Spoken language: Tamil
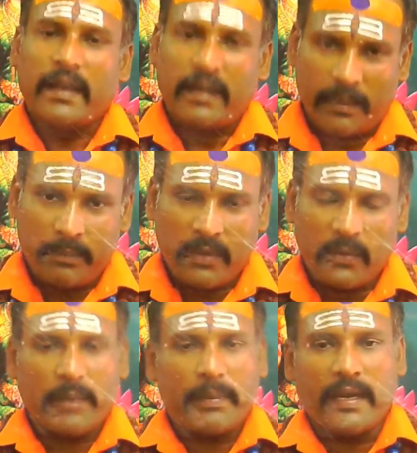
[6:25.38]
நம்பிக்கையோட
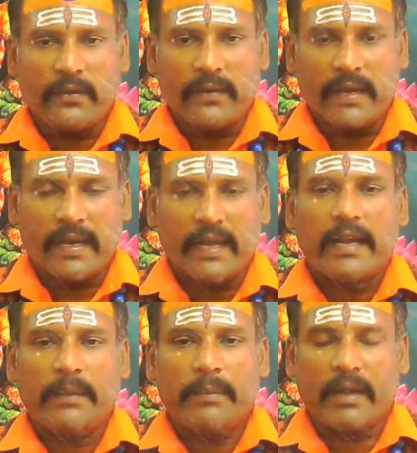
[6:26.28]
பண்ணிக்கிட்டு வாங்க
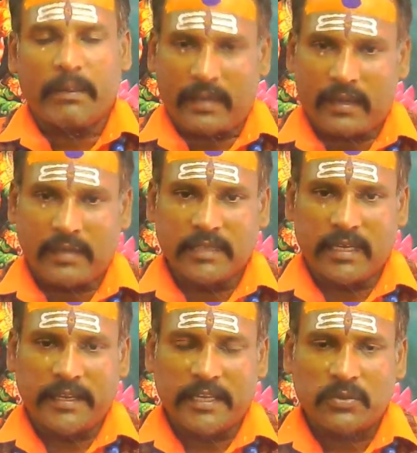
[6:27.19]
கண்டிப்பா நம்ம
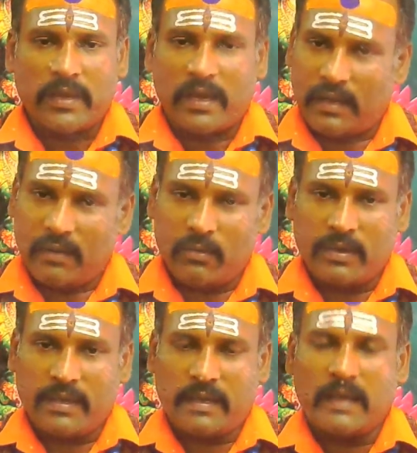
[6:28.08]
ராஜலிங்கேஷனுடைய அருள்
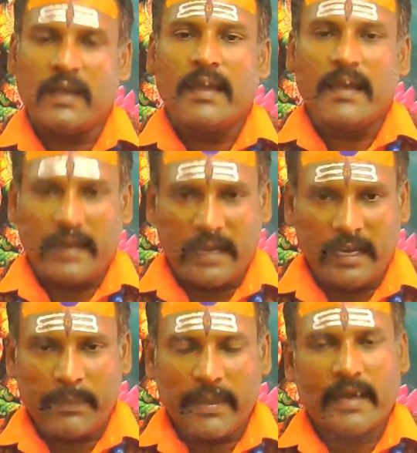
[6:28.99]
உங்களுக்கு
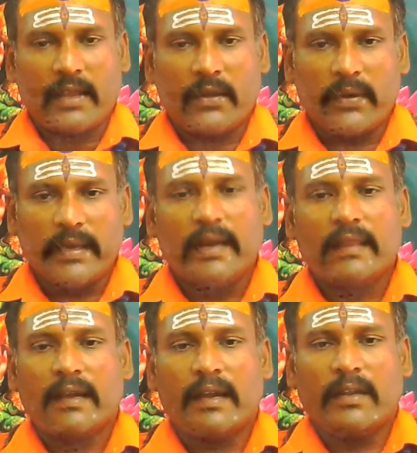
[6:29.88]
கண்டிப்பா கிடைக்கும் எடுத்த
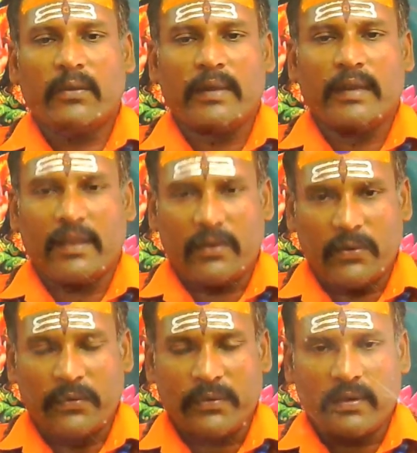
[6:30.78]
காரியம் உங்களுக்கு கூடி
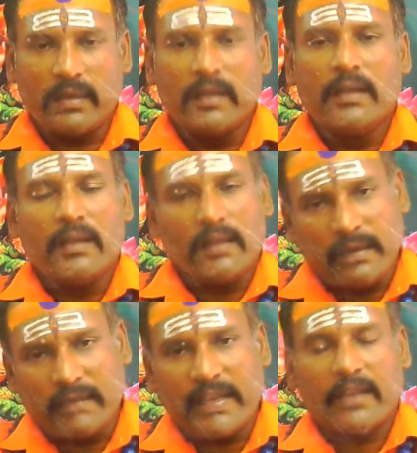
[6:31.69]
வரும்
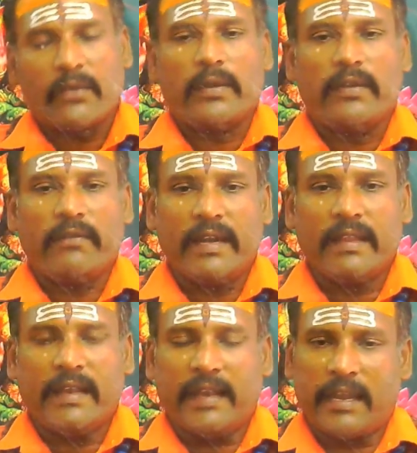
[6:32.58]
வைக்கக்கூடிய
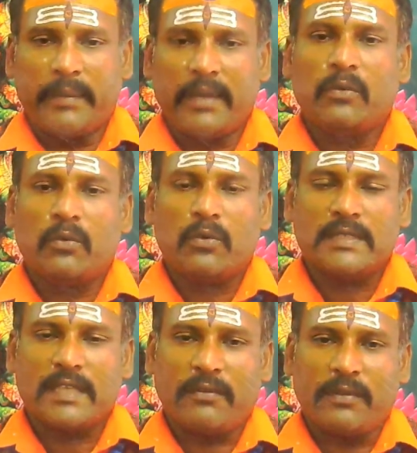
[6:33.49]
வேண்டுதல் எல்லாமே நூறு
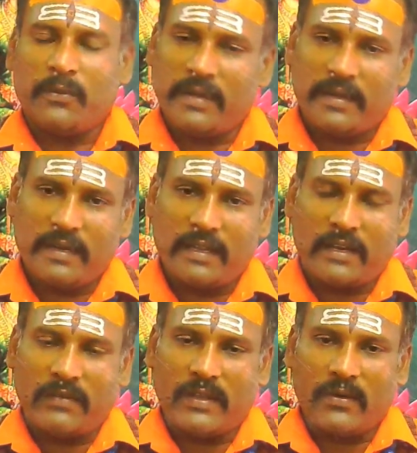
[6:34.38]
சதவீதம் உங்களுக்கு
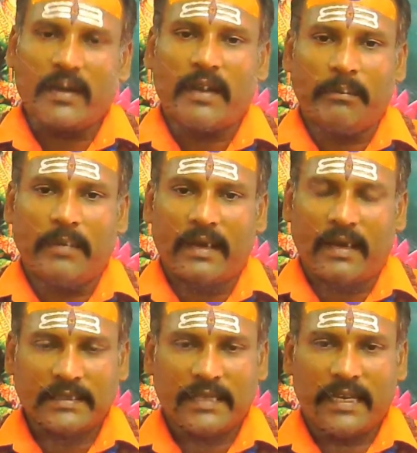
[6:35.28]
நிறைவேறும் நம்ம
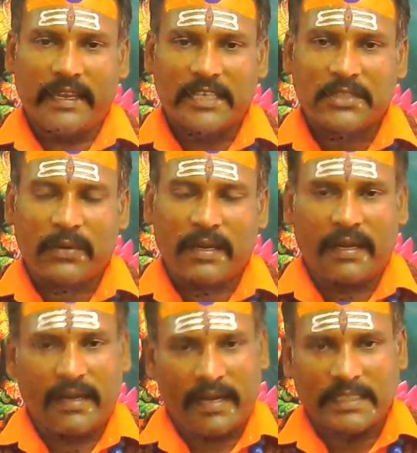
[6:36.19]
ராஜலிங்கேஸ்வரர்
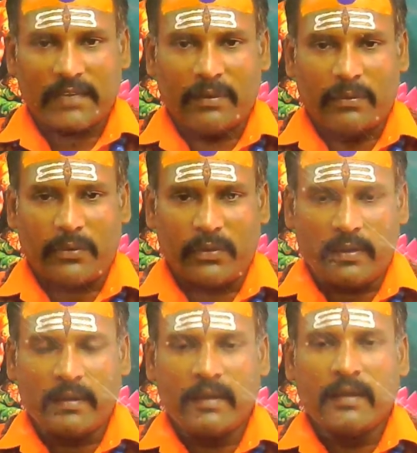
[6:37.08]
நினைச்சாவே போதும்
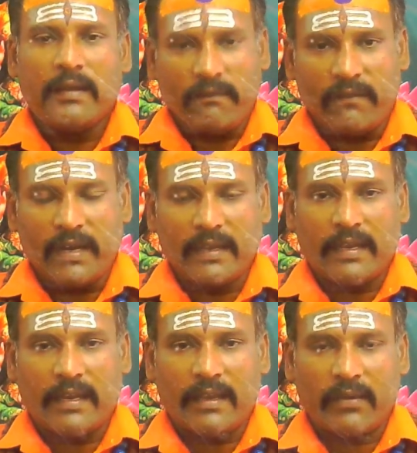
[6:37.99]
வாழ்க்கையில
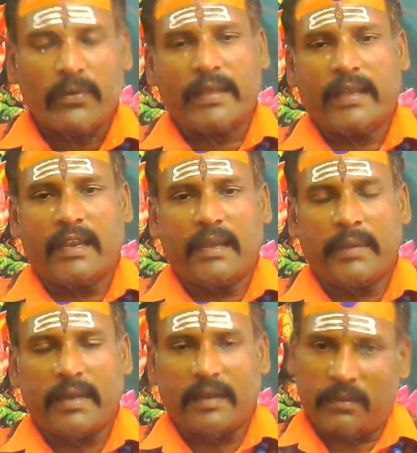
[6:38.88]
உங்களுக்கு எல்லாமே
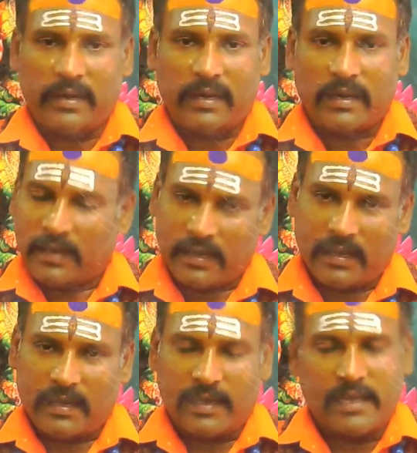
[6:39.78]
நல்ல முறையில் நடக்க
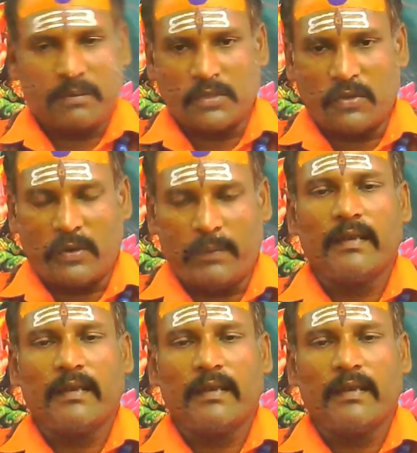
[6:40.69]
ஆரம்பிச்சிடும்